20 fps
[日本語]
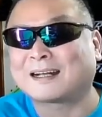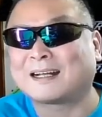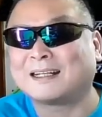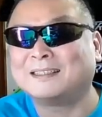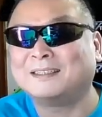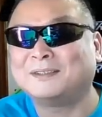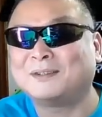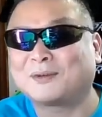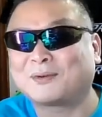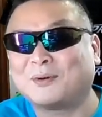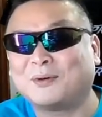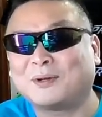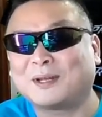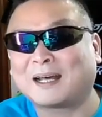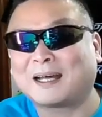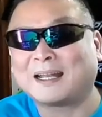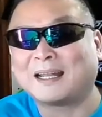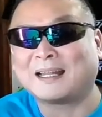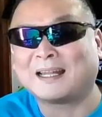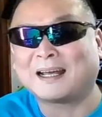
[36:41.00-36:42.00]
カニの甲
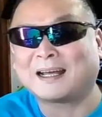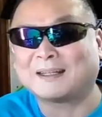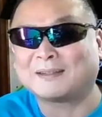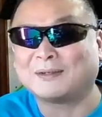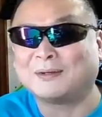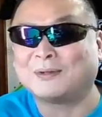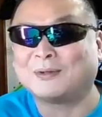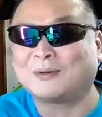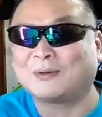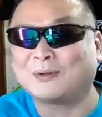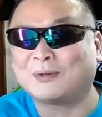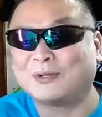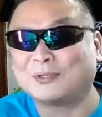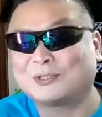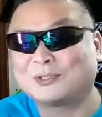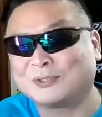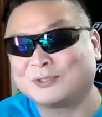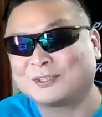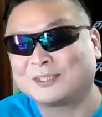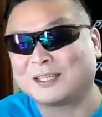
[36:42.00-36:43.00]
羅からなんかどうのこうの
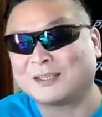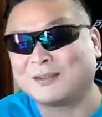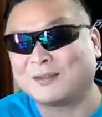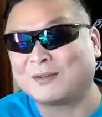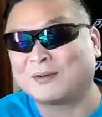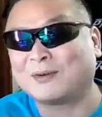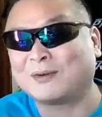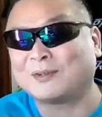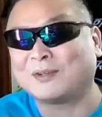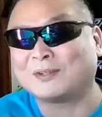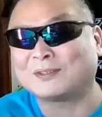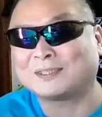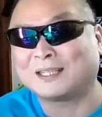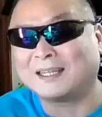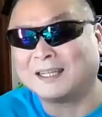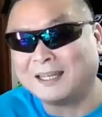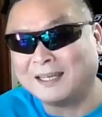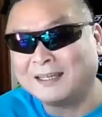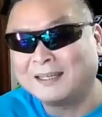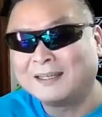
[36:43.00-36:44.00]
中止でどうのこうなんです
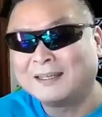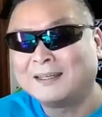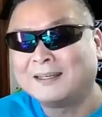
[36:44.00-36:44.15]
よね